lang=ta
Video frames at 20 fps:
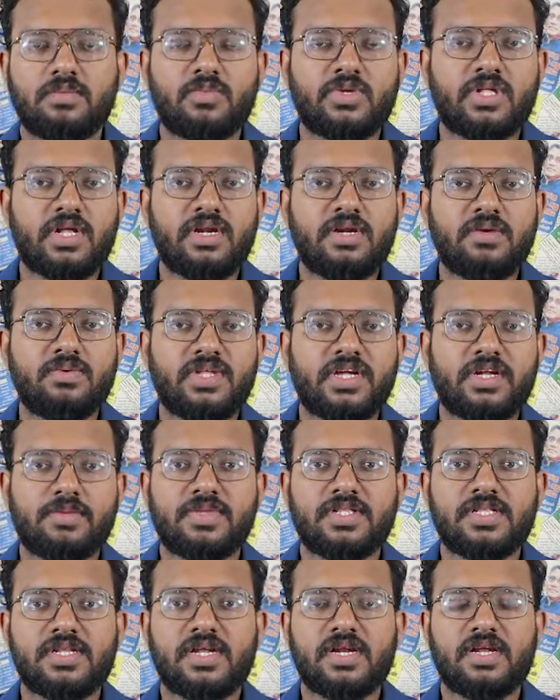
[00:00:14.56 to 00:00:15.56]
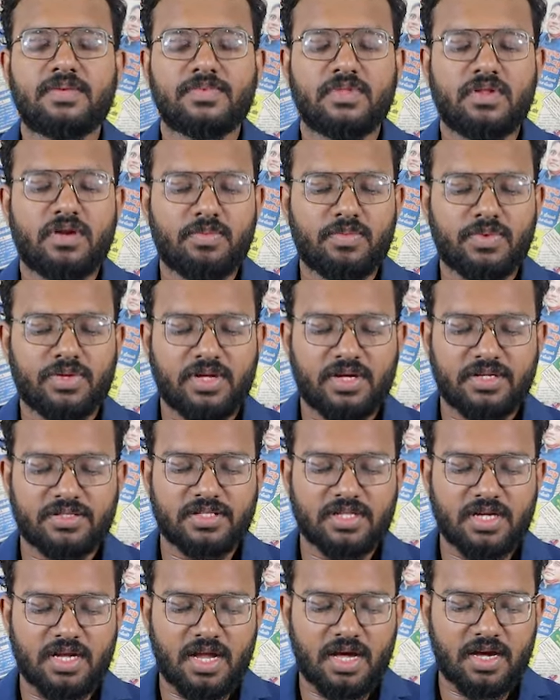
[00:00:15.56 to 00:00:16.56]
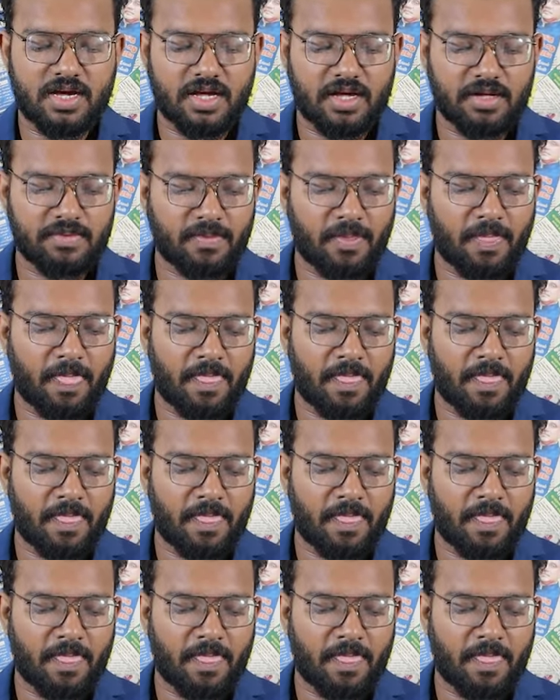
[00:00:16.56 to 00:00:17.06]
முதலில் உதயன் பத்திரிகையில் அமைந்துள்ள முக்கிய செய்திகளாக